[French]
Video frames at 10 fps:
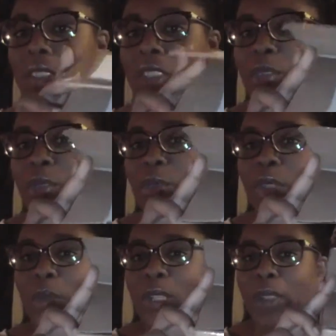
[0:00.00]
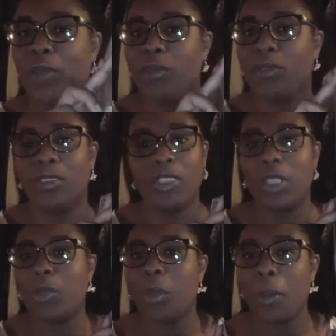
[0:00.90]
j'ai juste ouvert le carton.
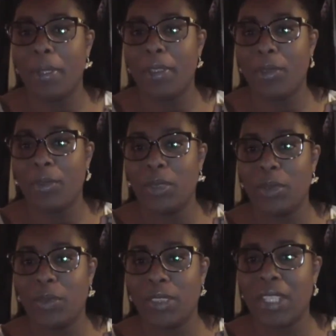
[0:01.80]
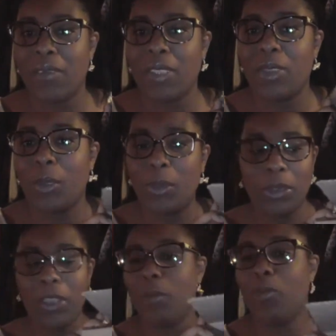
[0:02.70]
J'étais trop impatiente de découvrir ce qu'il y avait
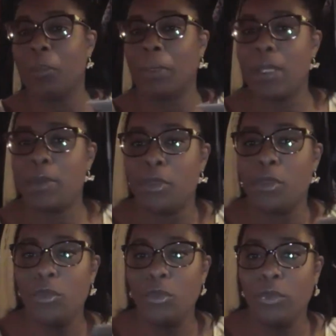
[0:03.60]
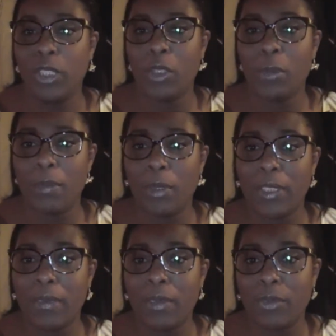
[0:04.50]
dedans et comme j'ai pris l'habitude d'ouvrir mes
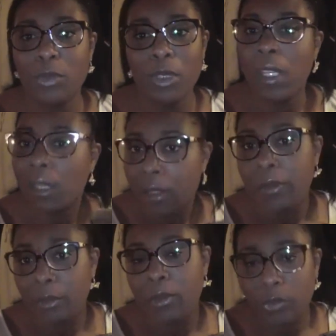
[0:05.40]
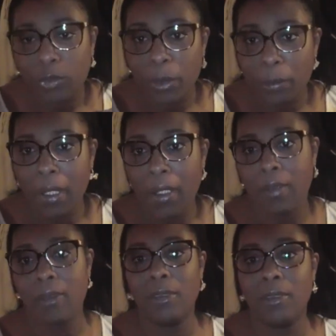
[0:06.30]
box avec vous, donc je voulais
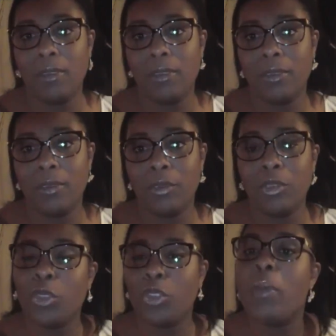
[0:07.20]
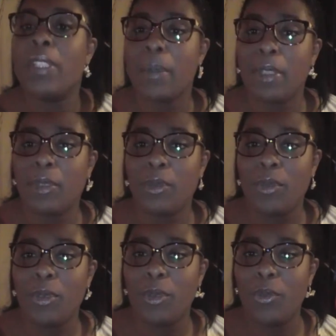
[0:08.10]
pas changer mes
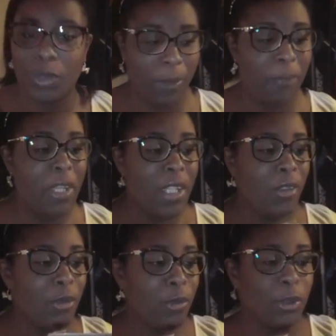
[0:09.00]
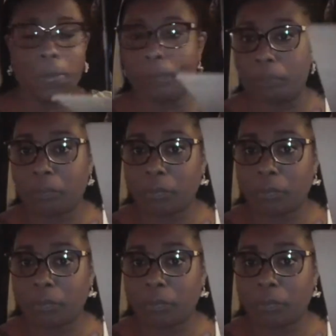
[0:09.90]
habitudes, voilà. Donc